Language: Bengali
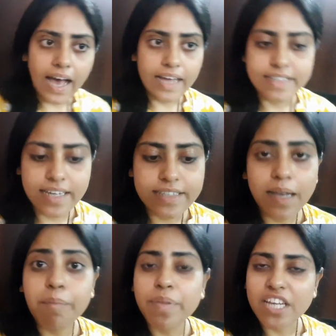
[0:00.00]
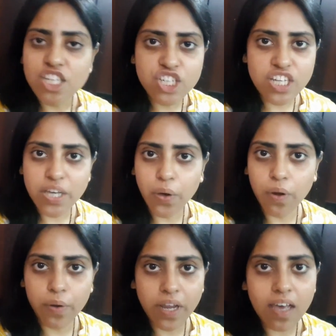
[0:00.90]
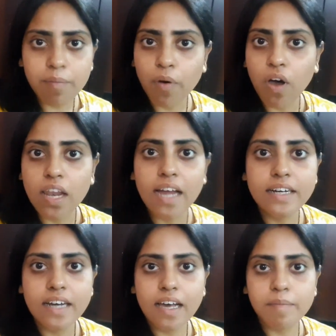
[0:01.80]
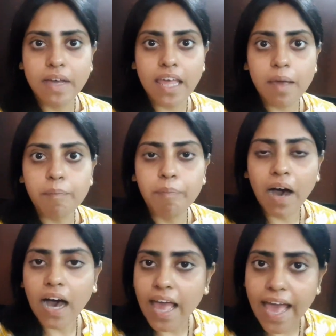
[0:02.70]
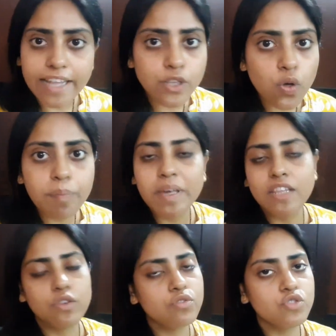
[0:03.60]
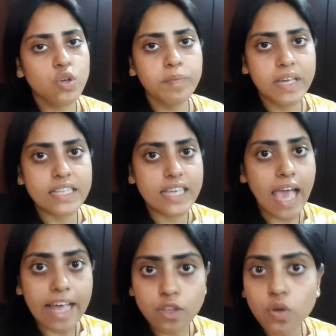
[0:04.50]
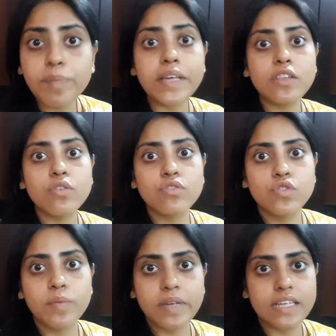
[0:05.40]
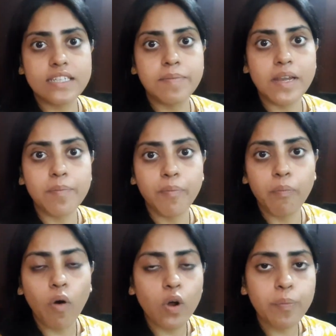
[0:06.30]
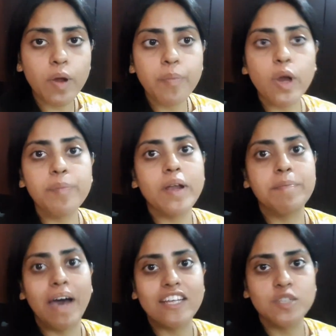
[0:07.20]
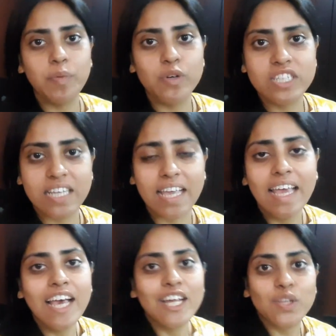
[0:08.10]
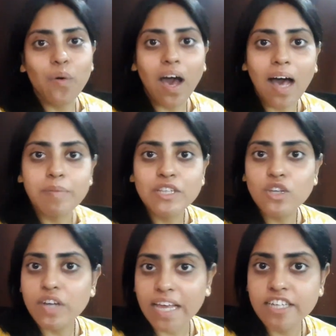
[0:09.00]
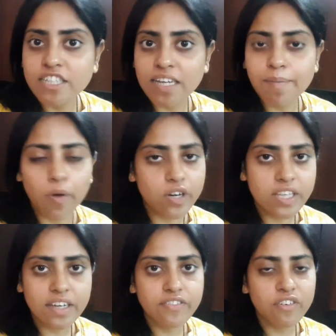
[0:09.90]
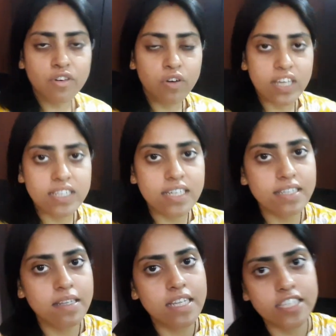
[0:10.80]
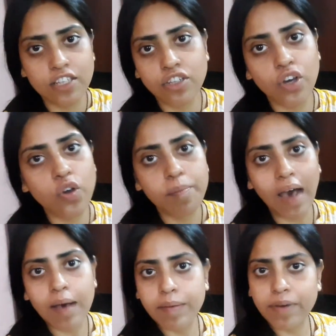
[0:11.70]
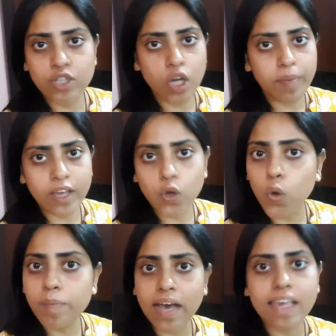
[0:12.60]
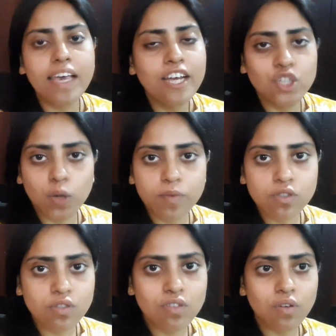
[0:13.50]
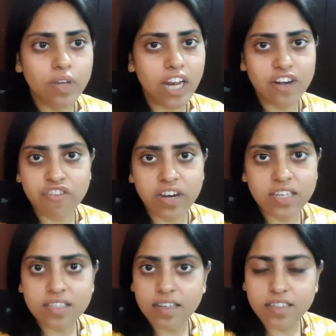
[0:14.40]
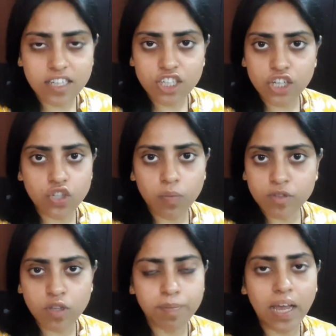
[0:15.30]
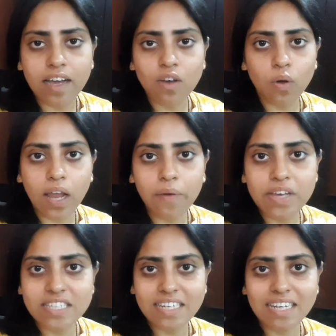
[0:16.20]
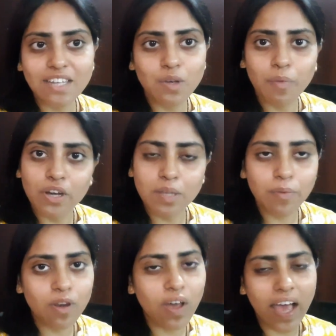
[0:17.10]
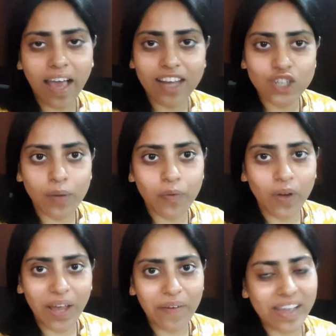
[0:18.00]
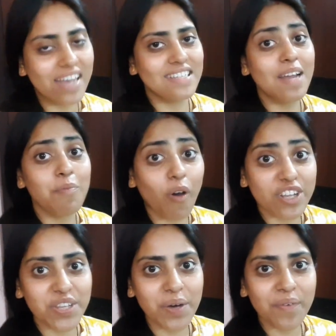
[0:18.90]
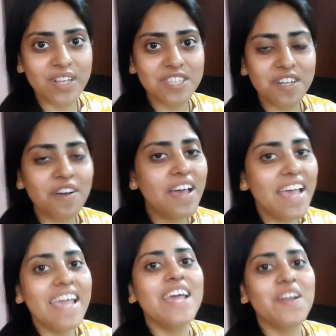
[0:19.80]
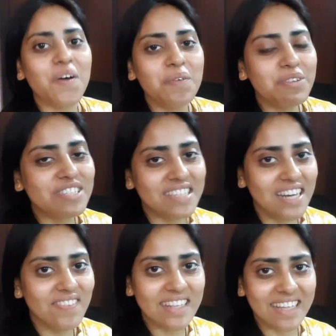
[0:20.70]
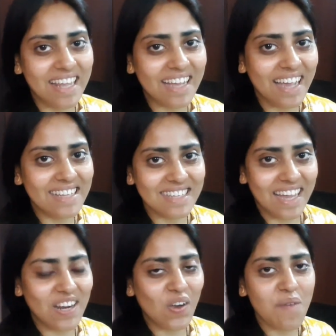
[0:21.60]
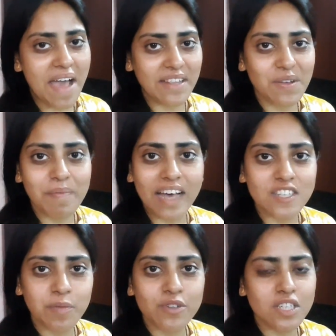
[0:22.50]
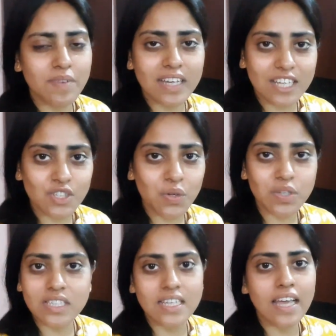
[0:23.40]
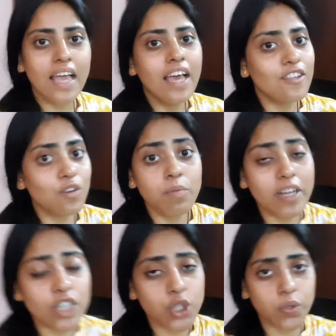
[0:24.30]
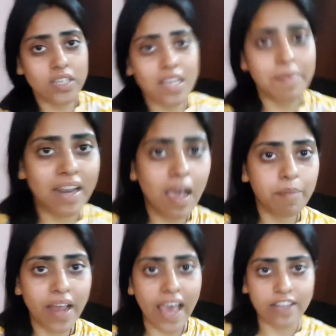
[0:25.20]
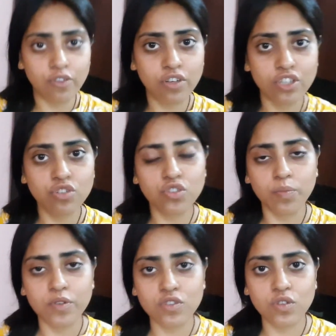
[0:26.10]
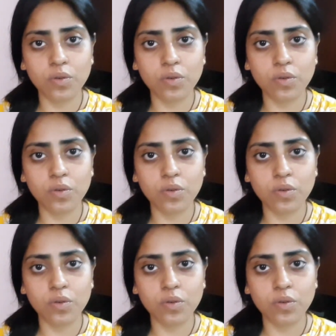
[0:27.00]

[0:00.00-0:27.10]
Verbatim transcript: আজকে যা বৃষ্টি হলো না বলার না মানে বা এত বিদ্যুৎ চমকেছে এত বিদ্যুৎ চমকেছে মানে পরপর পরপর বাজ পড়ছে তো আমি তো টেনশানে বরদিকে ফোন করেছি যে নিচে তো তখন মা বাবা সবাই ঘুমায় সমস্ত ইলেকট্রনিক্সের জিনিসের সমস্ত প্লাগ খোলা হয়েছে কিনা তো বরদি বললো হ্যাঁ হ্যাঁ সব খোলা হয়ে গেছে আর বরদিও বলছিল এরকম তো সিনেমাতে দেখায় যে এরকম এত বাজ পড়ছে বা কিছু হচ্ছে তো মানে সত্যিই মানে আমরা এত কিছু সমস্ত